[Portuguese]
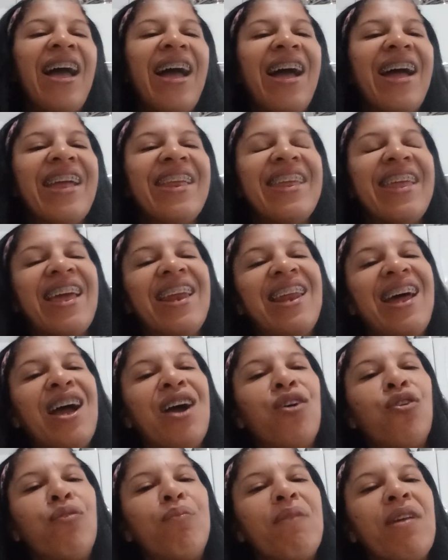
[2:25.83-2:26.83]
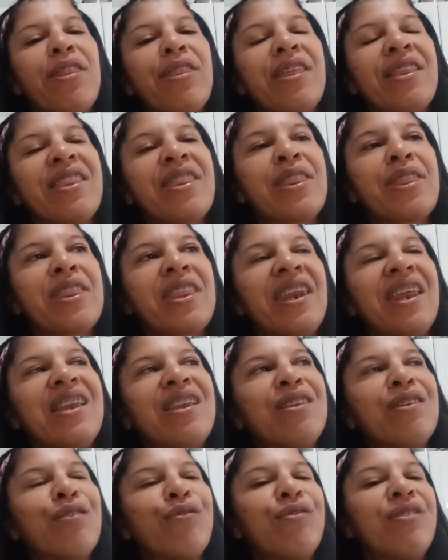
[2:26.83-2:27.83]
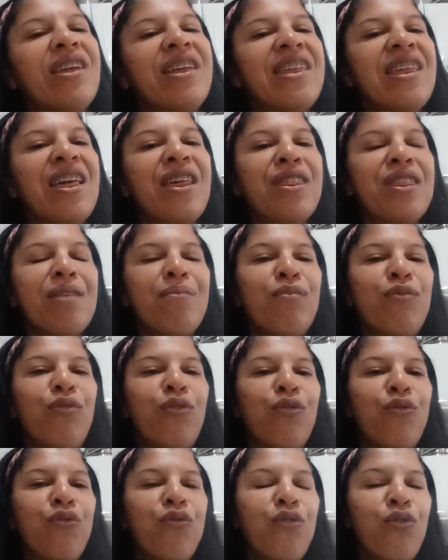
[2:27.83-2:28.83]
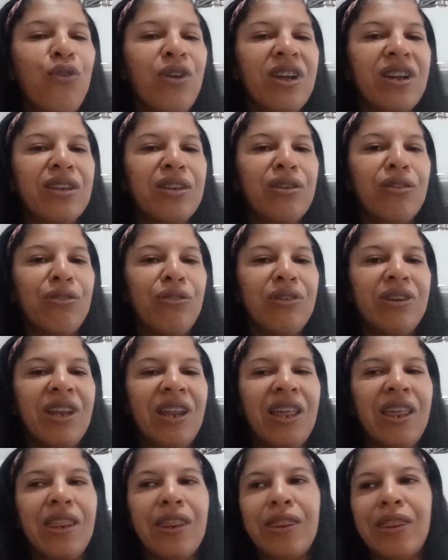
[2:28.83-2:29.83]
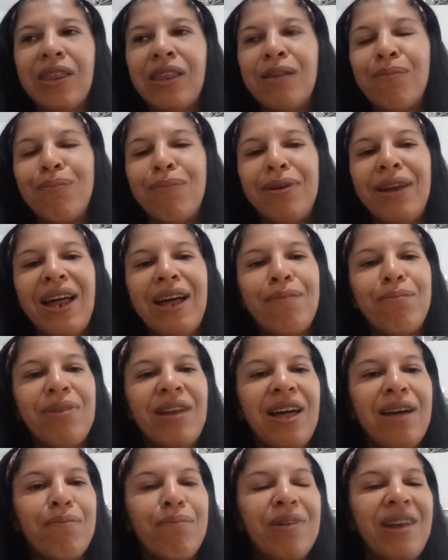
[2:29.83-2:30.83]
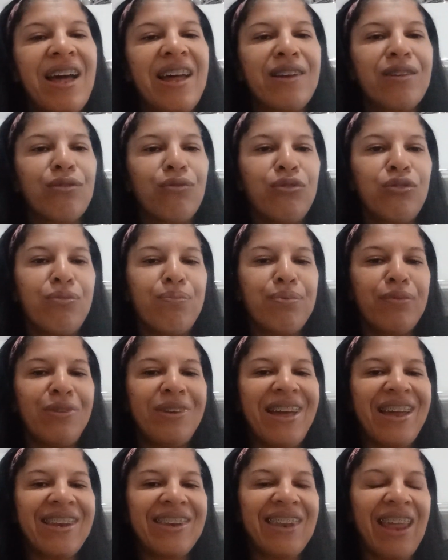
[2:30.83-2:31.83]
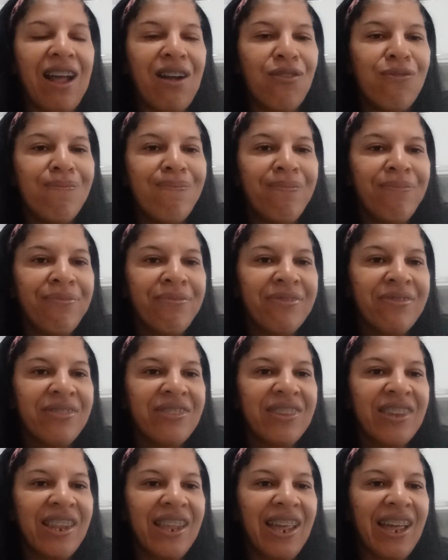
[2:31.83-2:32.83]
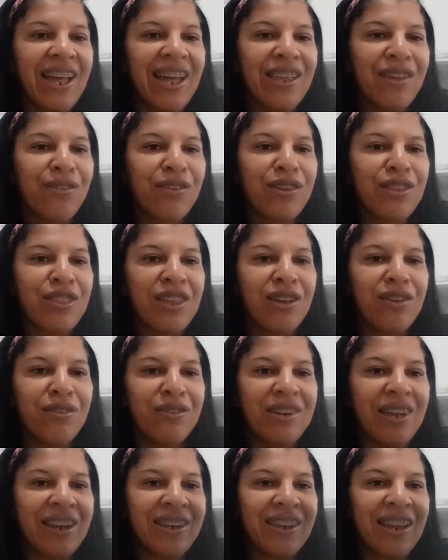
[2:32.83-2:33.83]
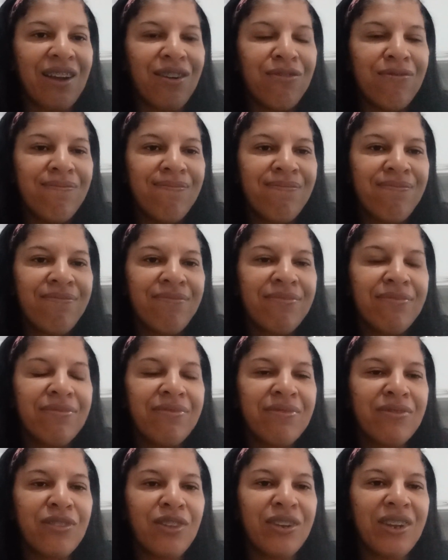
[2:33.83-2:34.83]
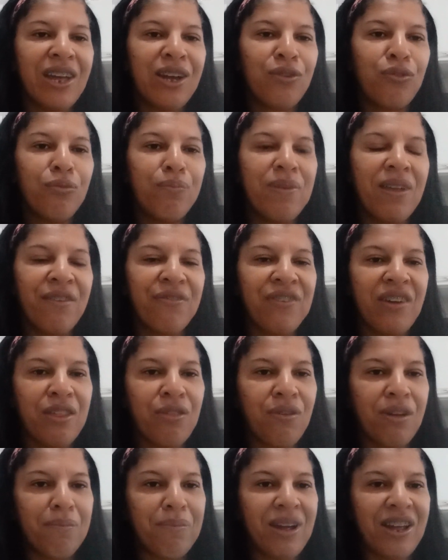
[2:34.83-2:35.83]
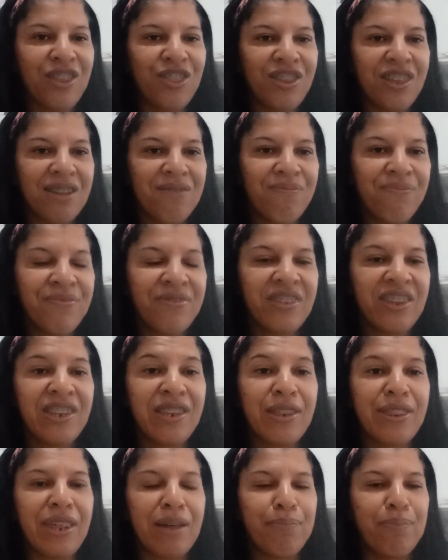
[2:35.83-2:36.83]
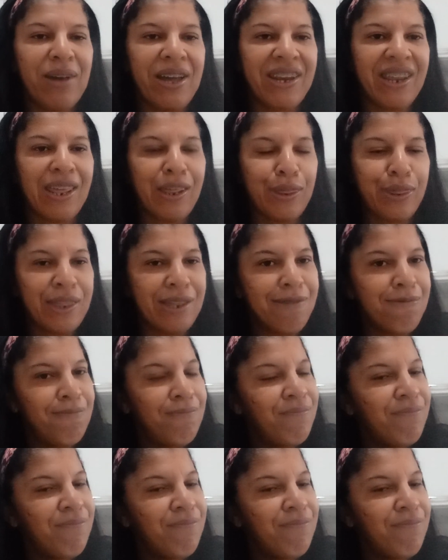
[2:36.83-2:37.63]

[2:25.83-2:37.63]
Aí ela arruma esse trem tudo aí, essa movuca toda, esse blá blá blá todo pro Natal. Aí quando chega no Natal, Dona Rúbia faz uma mágica e desaparece.